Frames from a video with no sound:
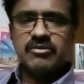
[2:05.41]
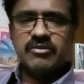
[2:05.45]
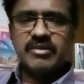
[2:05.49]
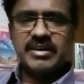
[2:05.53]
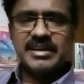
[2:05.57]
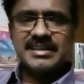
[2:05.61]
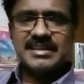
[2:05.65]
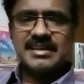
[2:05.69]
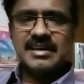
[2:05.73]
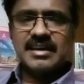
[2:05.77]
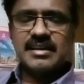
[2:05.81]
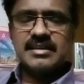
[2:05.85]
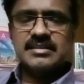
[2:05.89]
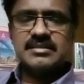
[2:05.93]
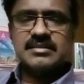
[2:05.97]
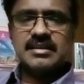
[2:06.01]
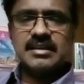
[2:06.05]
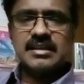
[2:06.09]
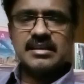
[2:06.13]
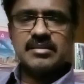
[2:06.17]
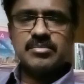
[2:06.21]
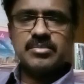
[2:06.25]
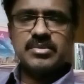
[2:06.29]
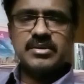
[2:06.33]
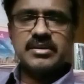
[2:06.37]
வைக்காரியஸ்
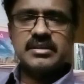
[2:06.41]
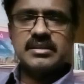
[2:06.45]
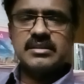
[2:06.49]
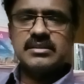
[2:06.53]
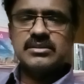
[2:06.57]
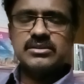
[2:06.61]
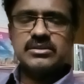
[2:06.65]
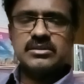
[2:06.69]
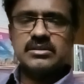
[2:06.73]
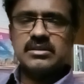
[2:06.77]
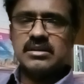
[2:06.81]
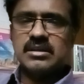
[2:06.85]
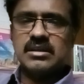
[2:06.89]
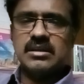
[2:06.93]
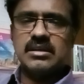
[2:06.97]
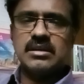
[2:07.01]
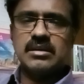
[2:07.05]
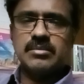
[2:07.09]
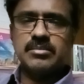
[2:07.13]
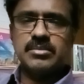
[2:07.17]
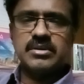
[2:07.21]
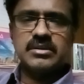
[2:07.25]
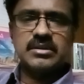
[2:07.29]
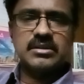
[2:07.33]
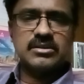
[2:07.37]
லயபிலிட்டின்னு
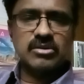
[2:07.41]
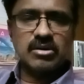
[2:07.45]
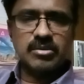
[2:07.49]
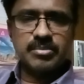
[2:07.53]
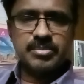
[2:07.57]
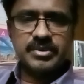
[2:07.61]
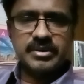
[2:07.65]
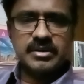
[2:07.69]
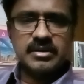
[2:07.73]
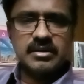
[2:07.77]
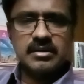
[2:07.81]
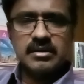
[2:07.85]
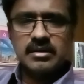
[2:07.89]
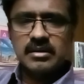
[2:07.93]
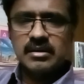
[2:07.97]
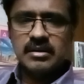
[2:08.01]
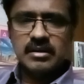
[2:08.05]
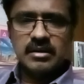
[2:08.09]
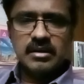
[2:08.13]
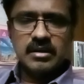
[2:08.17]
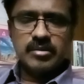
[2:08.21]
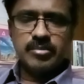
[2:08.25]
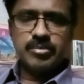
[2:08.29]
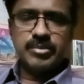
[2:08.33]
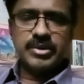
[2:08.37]
நம்ம இந்த டாப்பிக்கை
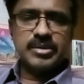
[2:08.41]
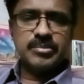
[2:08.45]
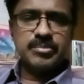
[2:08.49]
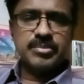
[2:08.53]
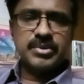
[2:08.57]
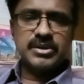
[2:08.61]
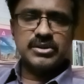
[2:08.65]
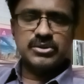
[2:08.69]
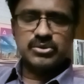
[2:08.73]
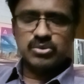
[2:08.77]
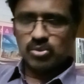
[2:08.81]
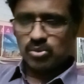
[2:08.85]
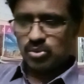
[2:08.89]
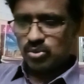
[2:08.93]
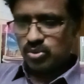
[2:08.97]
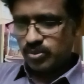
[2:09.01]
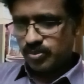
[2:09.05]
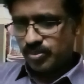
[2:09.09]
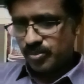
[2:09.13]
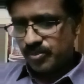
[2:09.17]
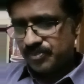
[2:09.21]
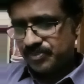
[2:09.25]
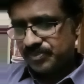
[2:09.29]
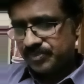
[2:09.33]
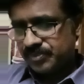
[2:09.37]
மீன் பண்ணி சொல்கிறோம்